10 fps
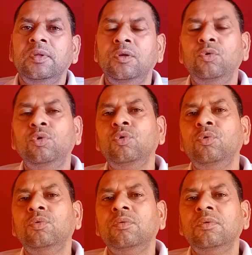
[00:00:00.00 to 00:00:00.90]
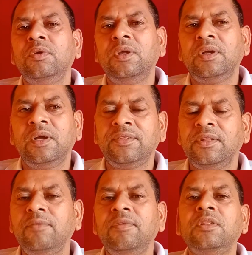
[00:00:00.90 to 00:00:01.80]
कि गुरु एक
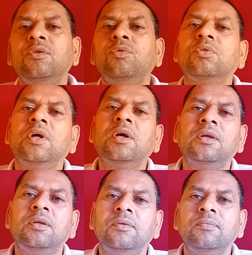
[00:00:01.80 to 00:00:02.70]
ऐसा व्यक्ति होता है